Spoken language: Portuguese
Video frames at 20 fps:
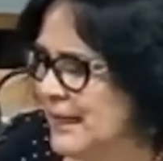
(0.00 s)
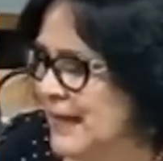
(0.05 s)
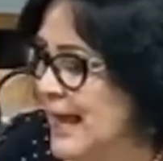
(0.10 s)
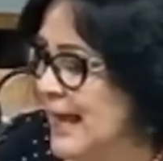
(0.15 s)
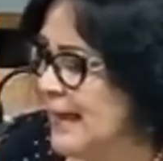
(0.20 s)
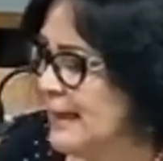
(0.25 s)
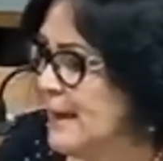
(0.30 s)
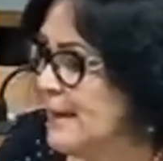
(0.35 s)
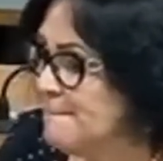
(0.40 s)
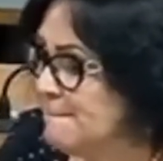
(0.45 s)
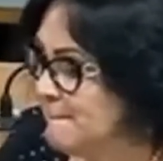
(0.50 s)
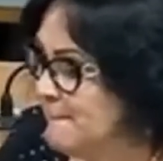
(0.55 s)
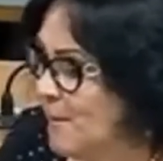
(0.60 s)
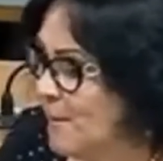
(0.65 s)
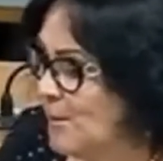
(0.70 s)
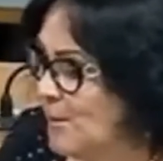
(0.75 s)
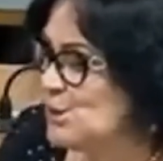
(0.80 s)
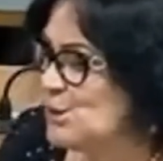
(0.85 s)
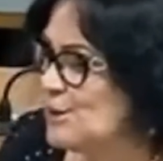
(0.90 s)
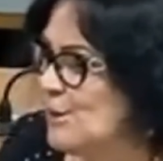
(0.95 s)
ela
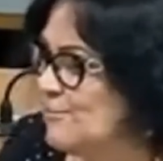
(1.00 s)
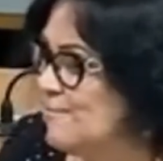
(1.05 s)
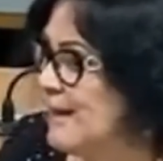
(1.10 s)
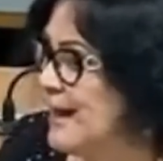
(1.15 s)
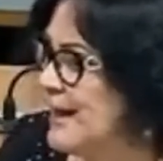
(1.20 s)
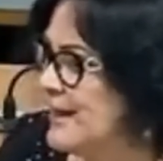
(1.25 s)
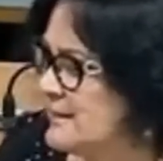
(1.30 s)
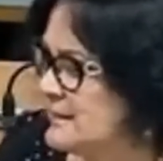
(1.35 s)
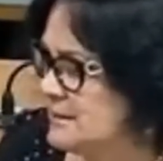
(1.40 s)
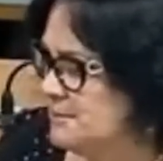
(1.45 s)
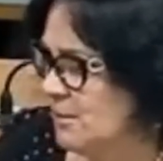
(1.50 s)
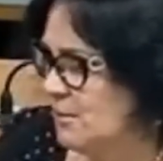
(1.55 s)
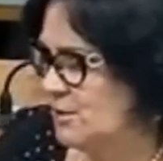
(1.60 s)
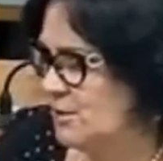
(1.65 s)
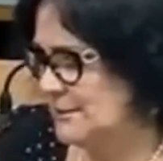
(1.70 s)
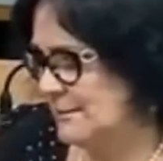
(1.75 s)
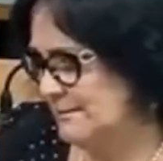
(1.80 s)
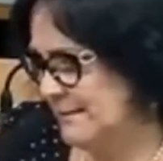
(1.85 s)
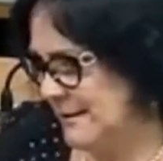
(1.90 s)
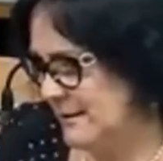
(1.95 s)
pode dar uma
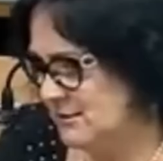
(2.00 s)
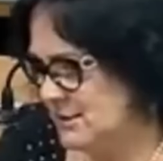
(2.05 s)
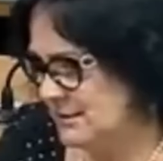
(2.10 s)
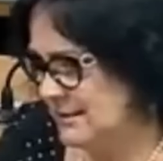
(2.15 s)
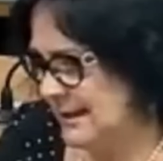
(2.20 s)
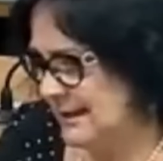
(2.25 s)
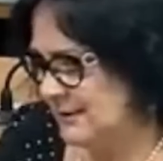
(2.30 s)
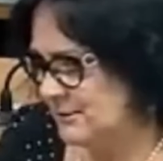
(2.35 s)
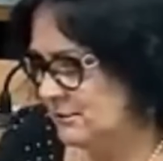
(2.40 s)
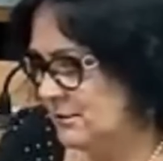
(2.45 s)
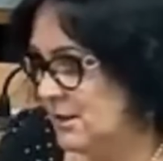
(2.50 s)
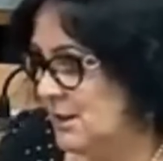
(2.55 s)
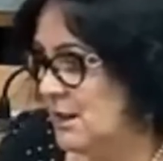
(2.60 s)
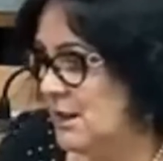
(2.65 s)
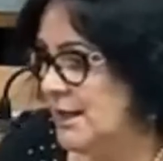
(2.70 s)
resposta para o Estado.